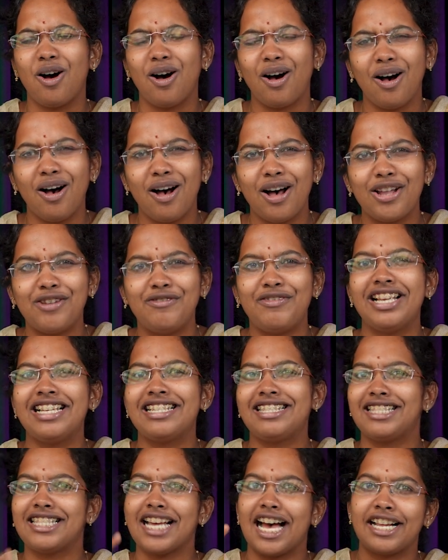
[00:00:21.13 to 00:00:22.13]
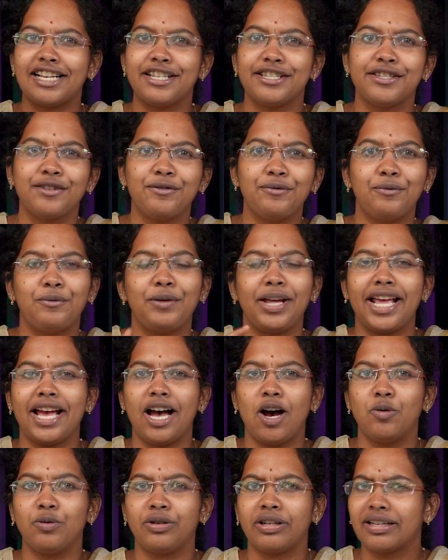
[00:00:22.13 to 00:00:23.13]
ஆல்வேஸ் தேர் இஸ் அ வே
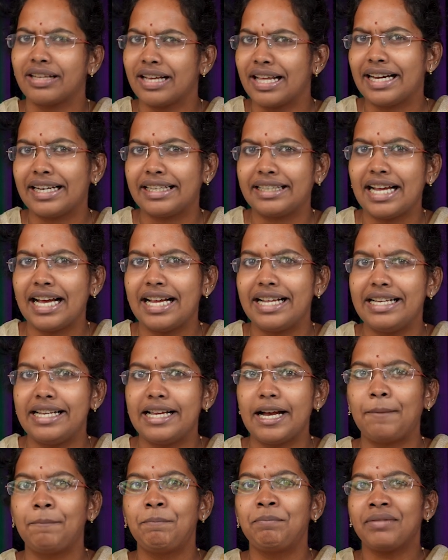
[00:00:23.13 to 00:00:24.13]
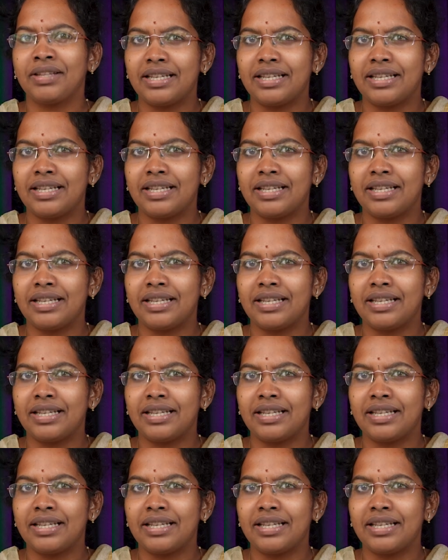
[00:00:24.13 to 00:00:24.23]
அவுட் கரெக்டா இல்லையா